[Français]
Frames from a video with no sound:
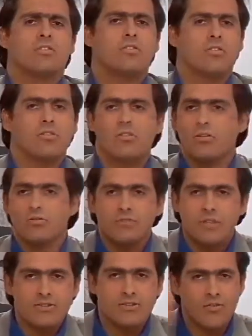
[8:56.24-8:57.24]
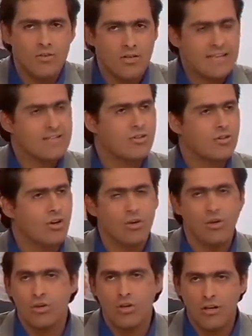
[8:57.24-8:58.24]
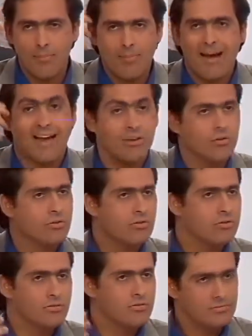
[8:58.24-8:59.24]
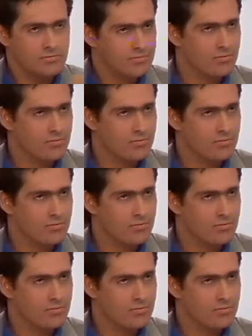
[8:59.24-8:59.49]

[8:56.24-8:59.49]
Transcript: quand même, vous êtes dans. Non, c'est vrai qu'il y a des gens. Que dans le, la parano